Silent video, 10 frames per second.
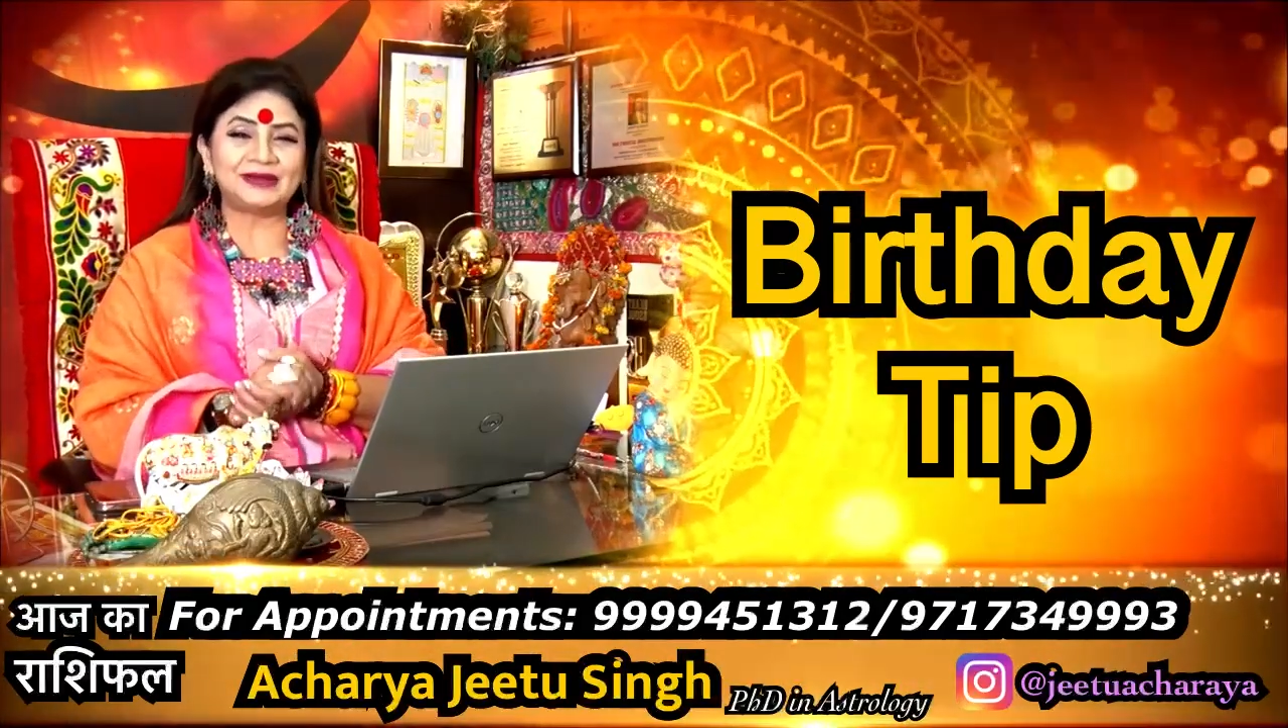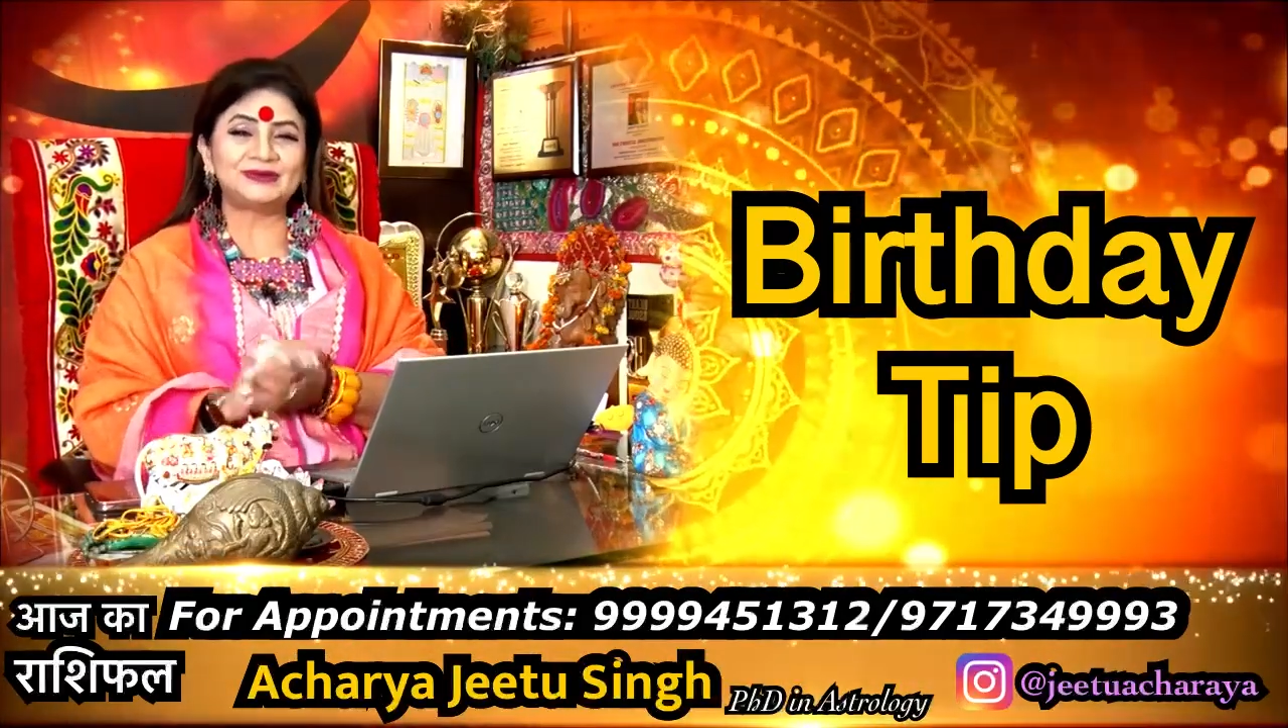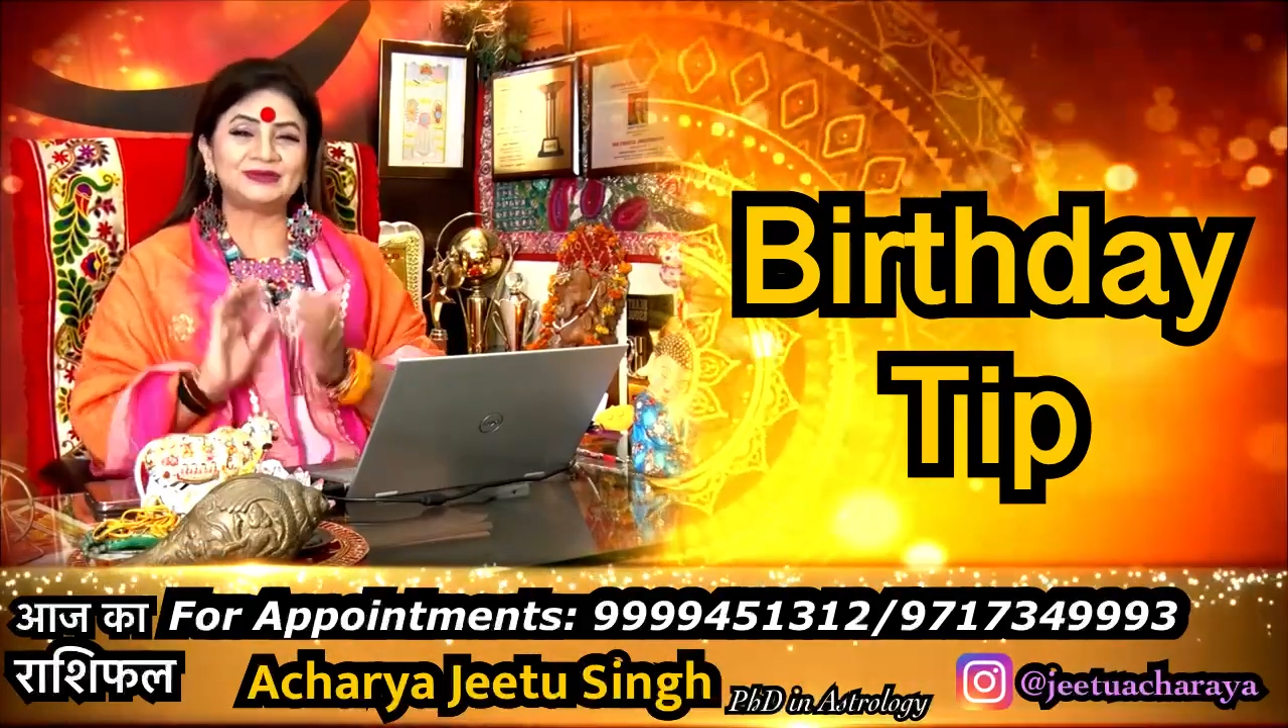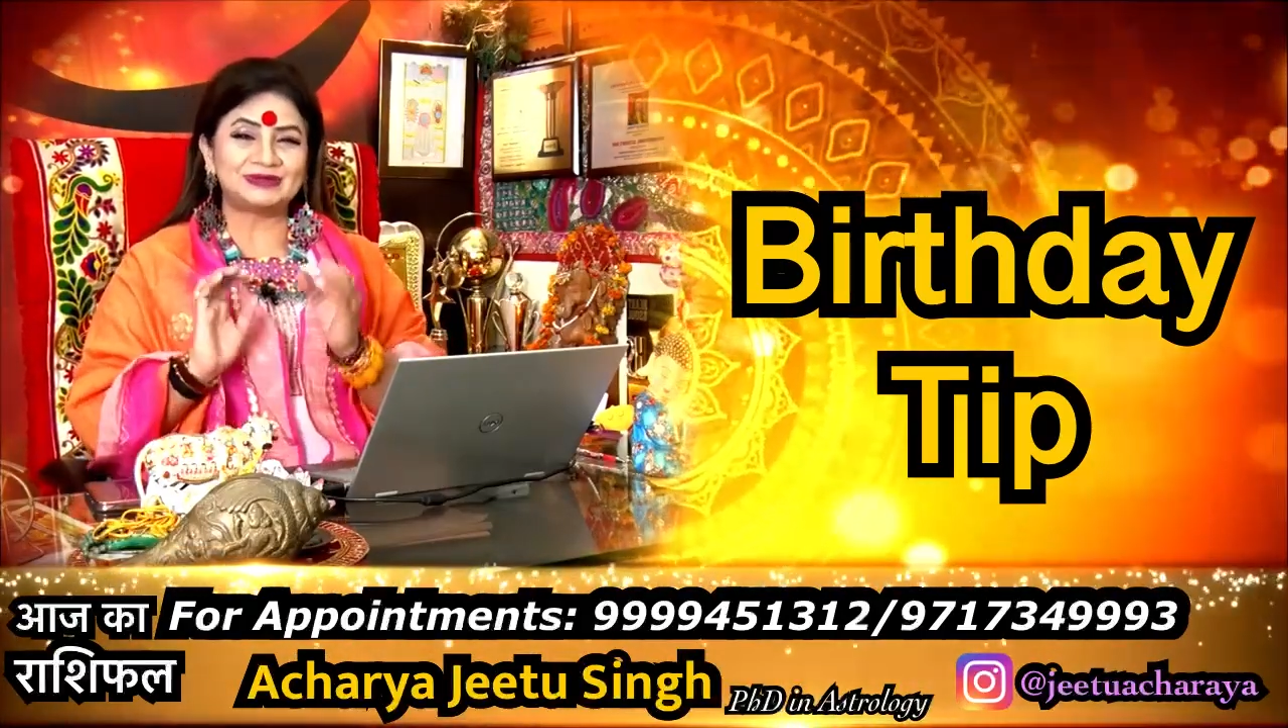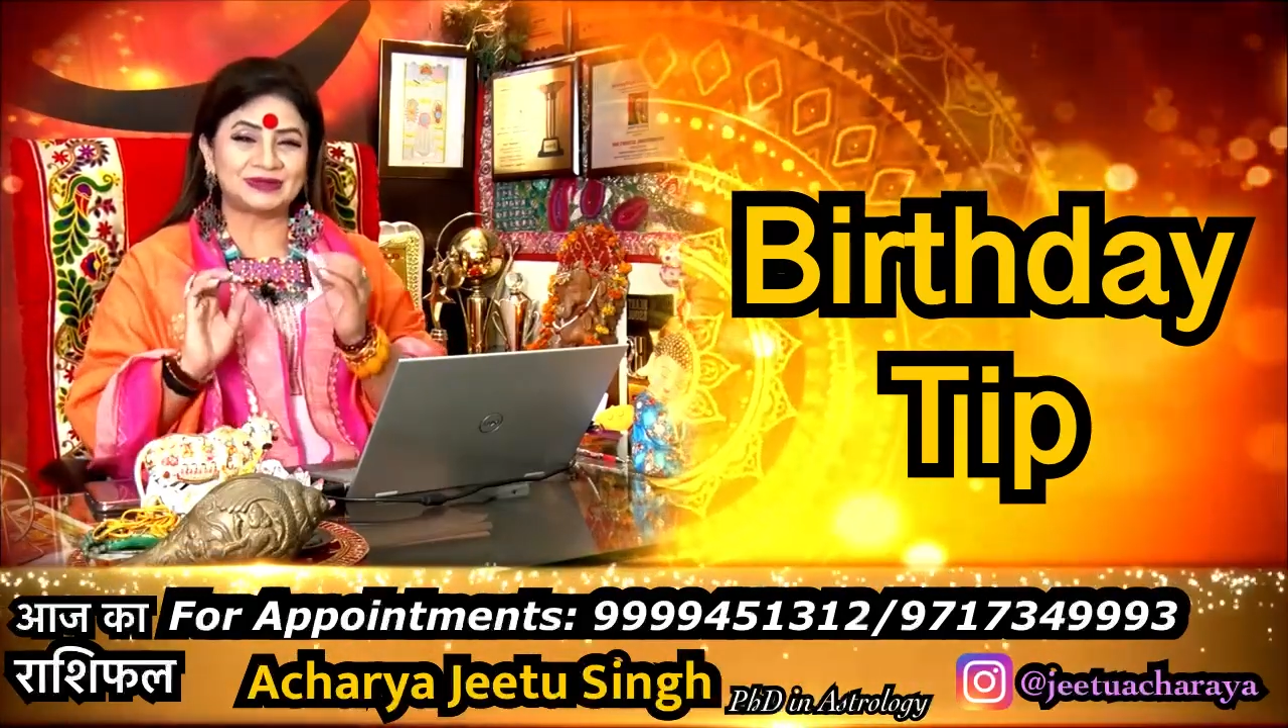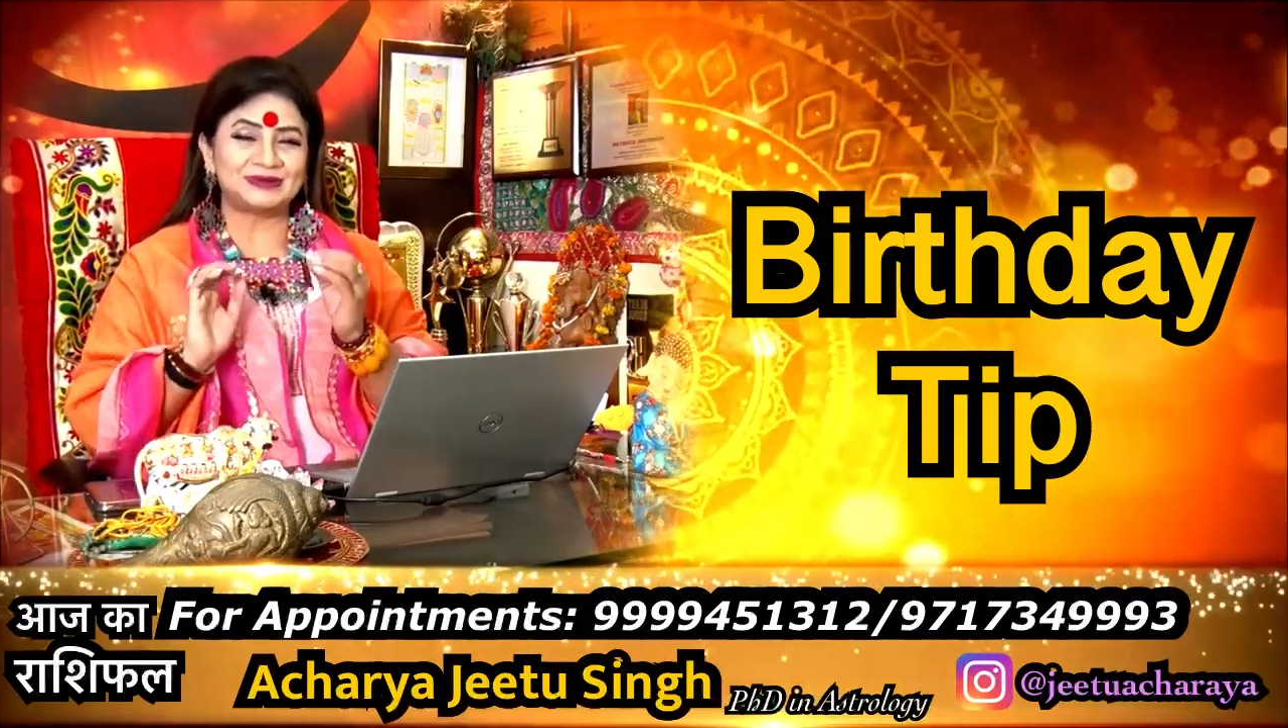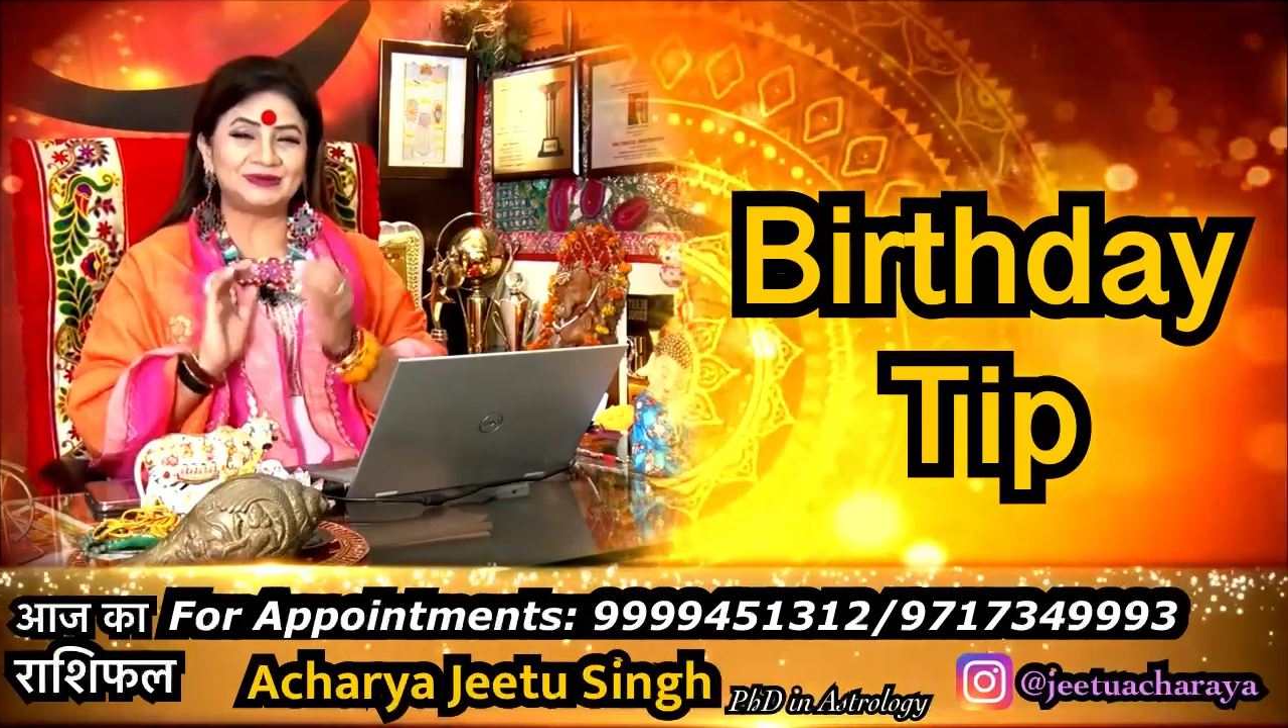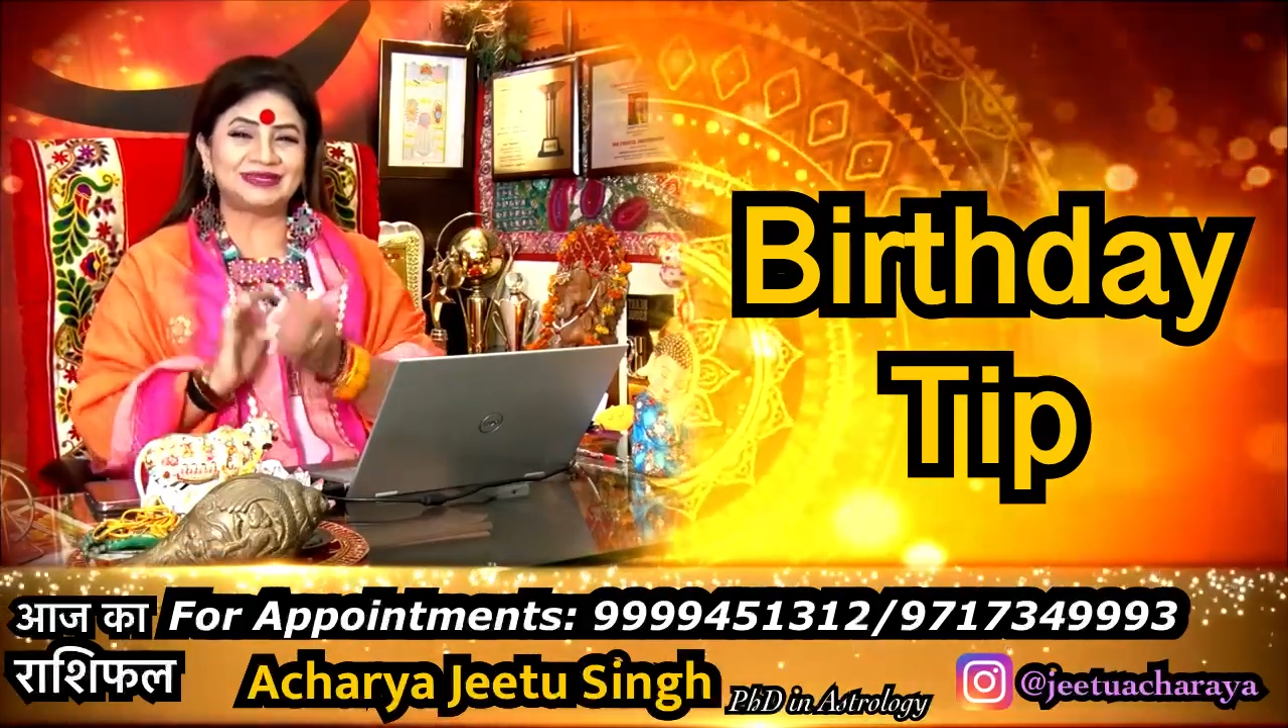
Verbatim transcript: को ज़रूर